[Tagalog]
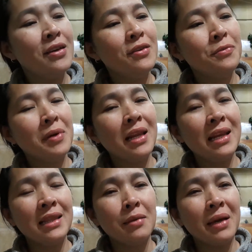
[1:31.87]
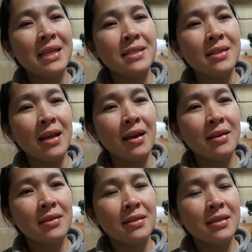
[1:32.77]
Yung maliliit ng isda.
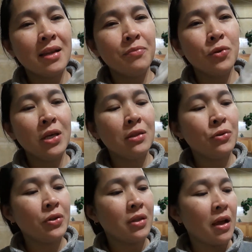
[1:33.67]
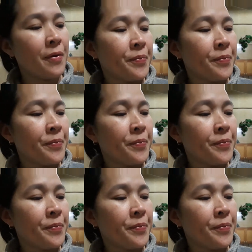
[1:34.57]
Sarap to itorta.